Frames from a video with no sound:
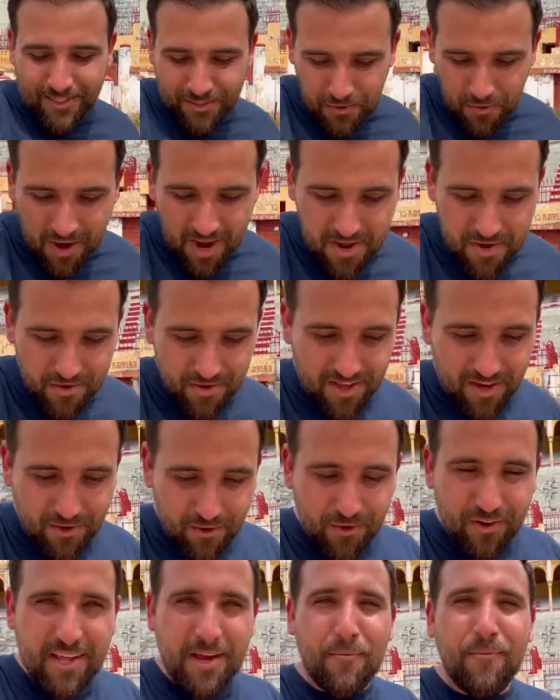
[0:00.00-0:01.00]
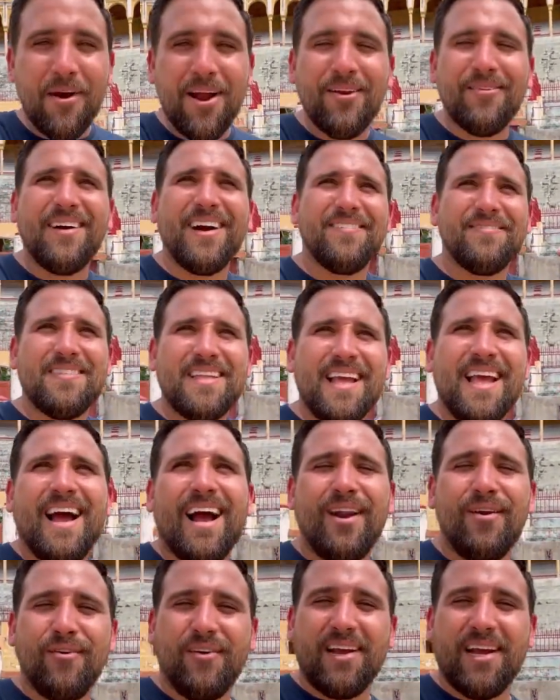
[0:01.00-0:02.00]
esos años de gloria vuelvan
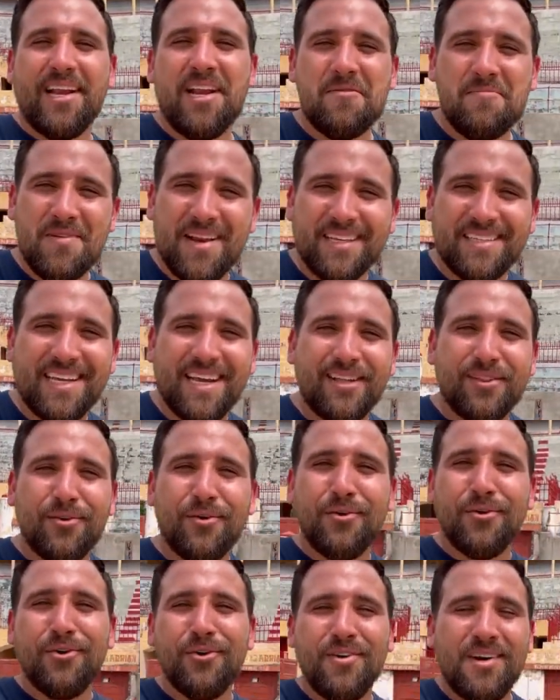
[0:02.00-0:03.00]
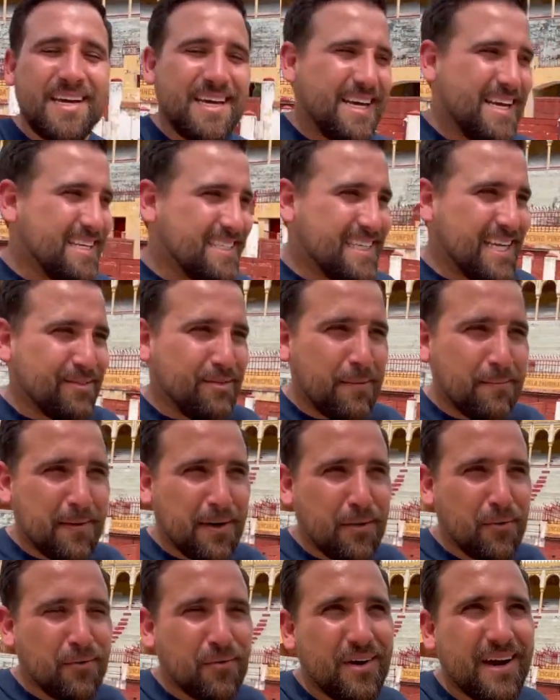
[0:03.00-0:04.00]
a lo que es la Plaza de Toro y sirva
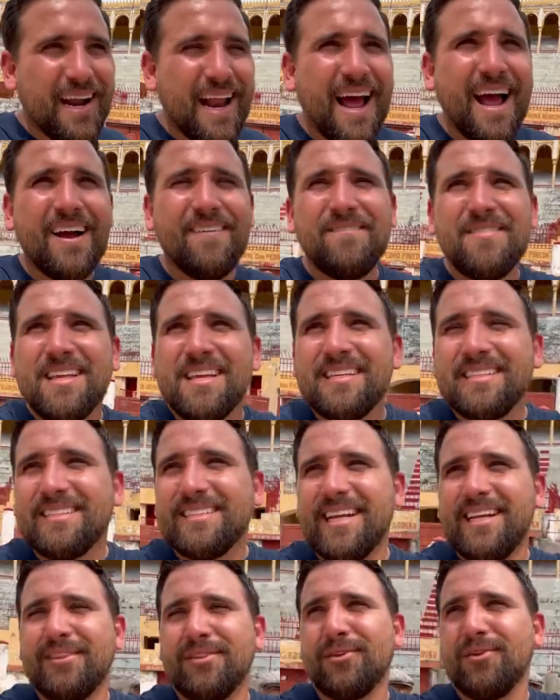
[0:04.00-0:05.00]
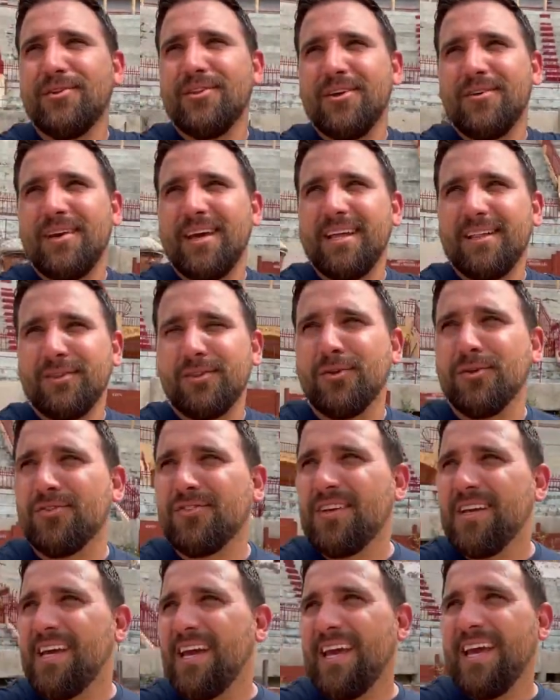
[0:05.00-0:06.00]
para un gran centro de
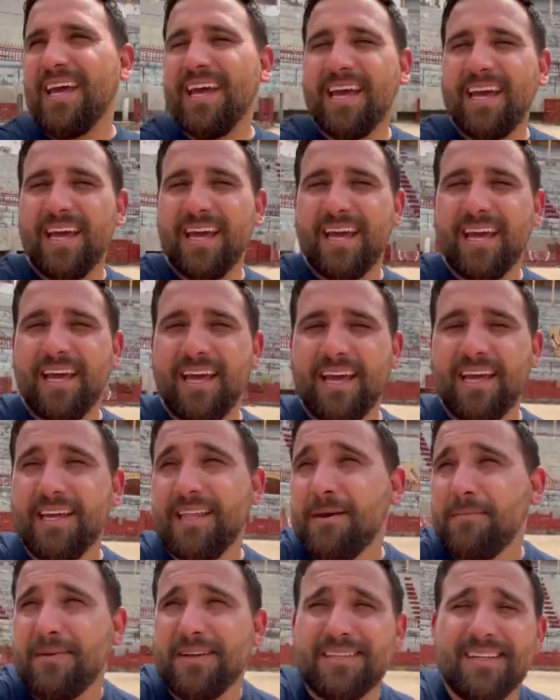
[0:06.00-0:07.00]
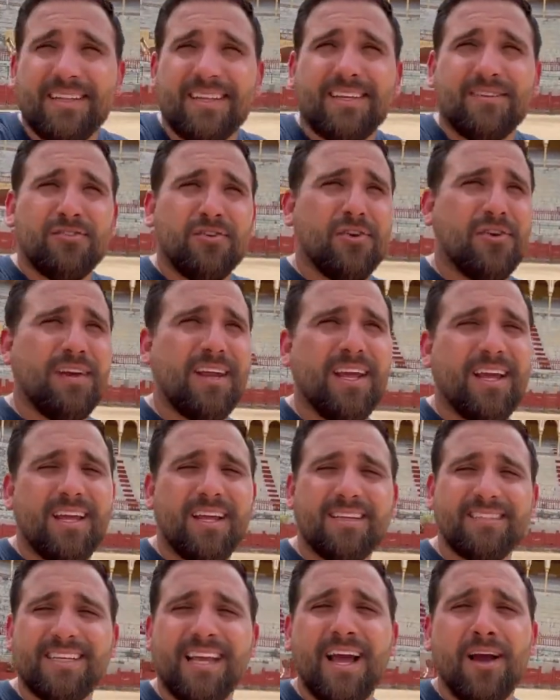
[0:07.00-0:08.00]
eventos eh, y de
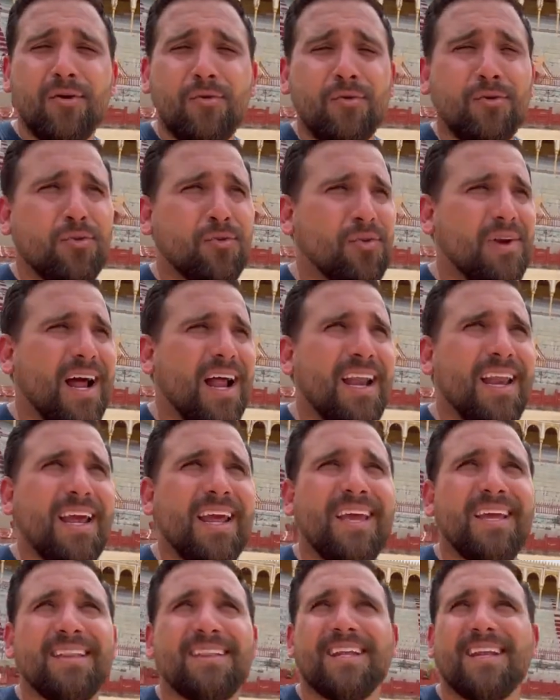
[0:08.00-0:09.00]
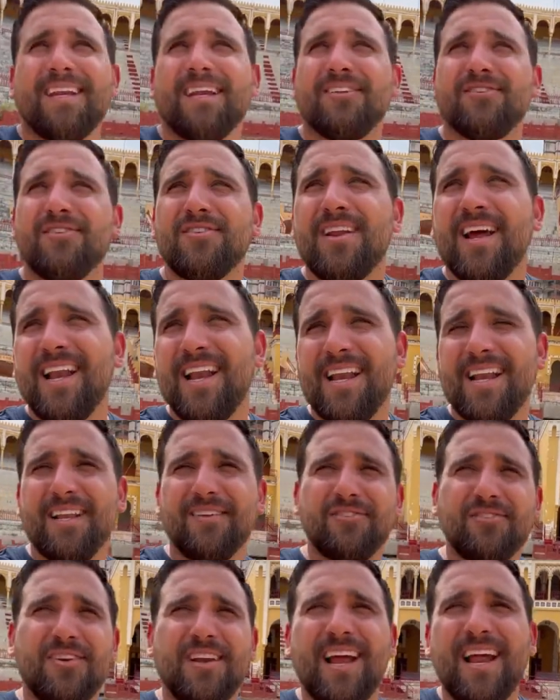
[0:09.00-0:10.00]
presentaciones, sean culturales, internacionales,
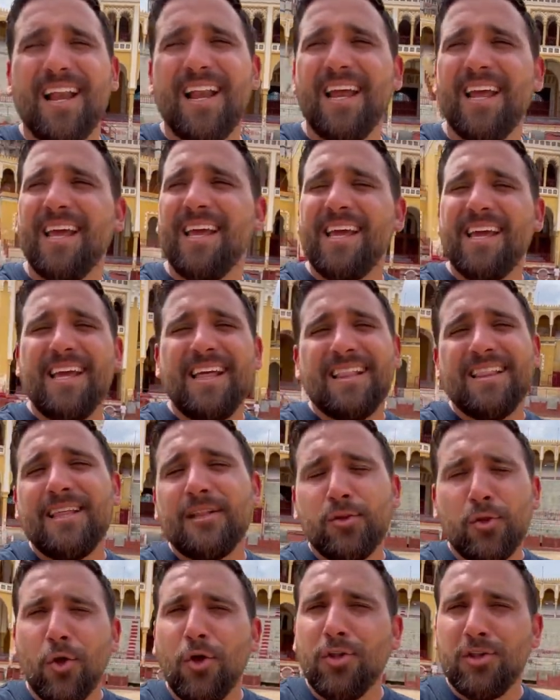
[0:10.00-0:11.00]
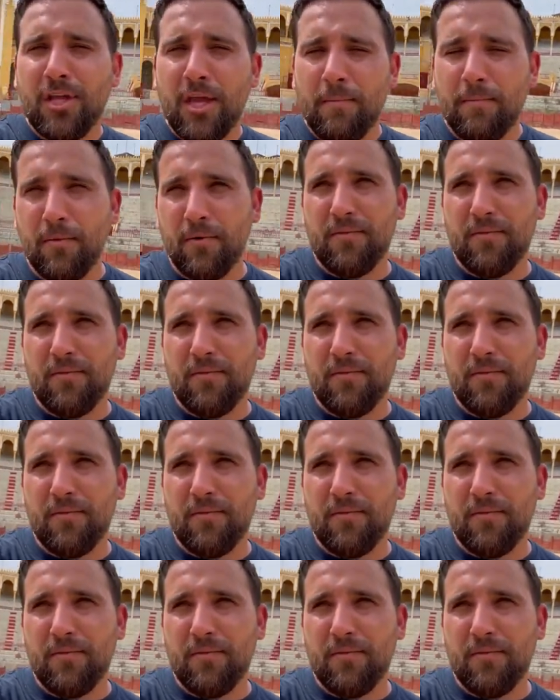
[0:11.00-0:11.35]
nacionales, de todo tipo.